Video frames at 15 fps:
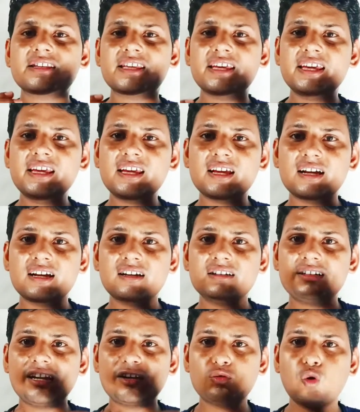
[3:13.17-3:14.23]
कि
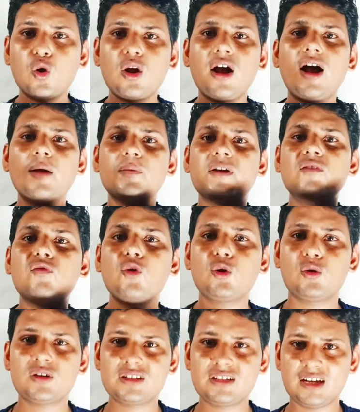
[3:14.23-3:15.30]
टिकटॉक आपके
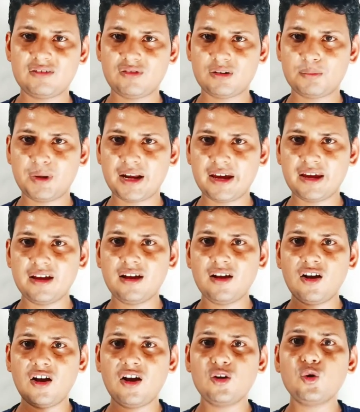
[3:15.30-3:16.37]
फॉलोअर जेनवन बढ़ाए
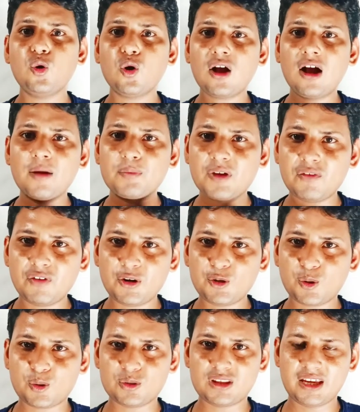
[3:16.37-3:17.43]
लोग आपकी
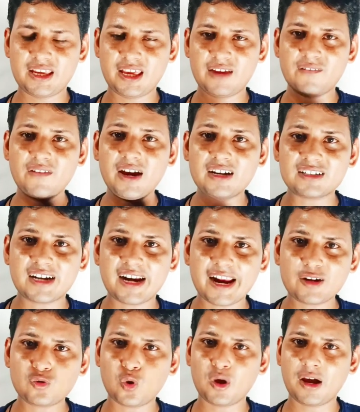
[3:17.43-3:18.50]
वीडियो को देखें वे
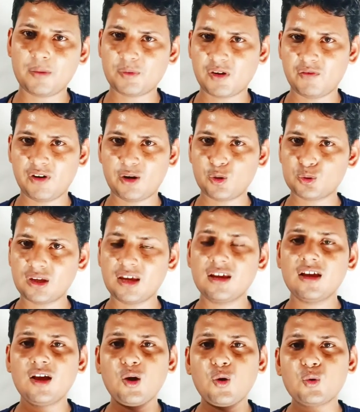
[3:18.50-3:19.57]
अट्रैक्ट होए आपकी वीडियो से
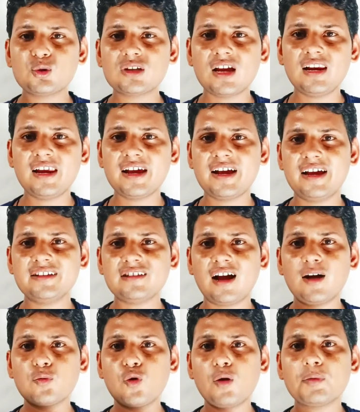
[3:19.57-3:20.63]
उसके लिए गाइज
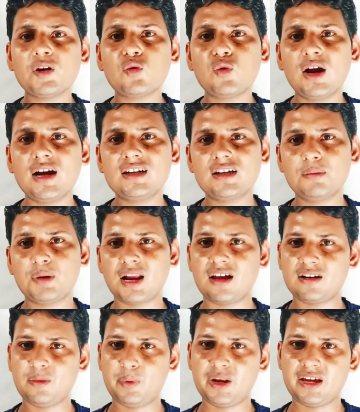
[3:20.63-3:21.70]
आपको अपनी क्वालिटी
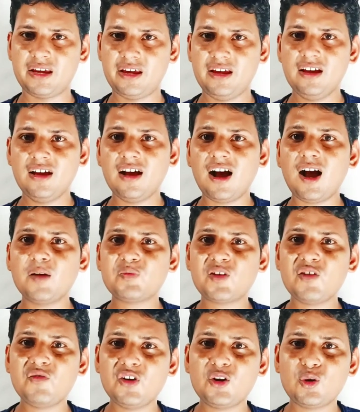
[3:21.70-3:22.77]
बढ़ानी पड़ेगी
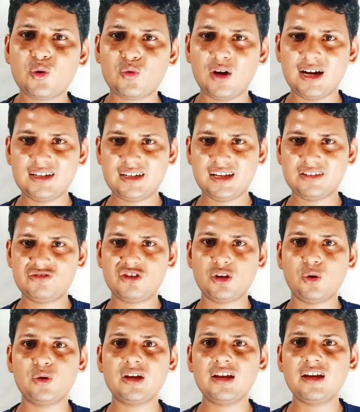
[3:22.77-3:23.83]
आपकी वीडियो क्वालिटी अच्छी
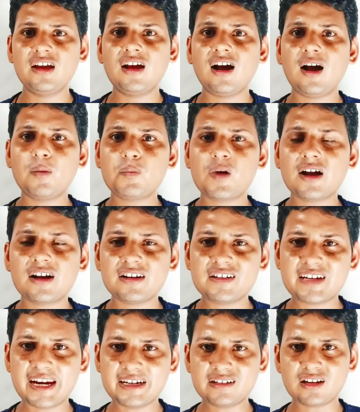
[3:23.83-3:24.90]
होगी आपका
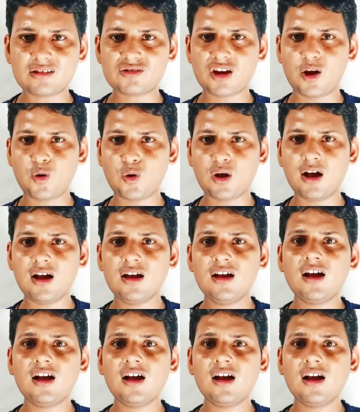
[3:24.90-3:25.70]
कंटेंट अच्छा होगा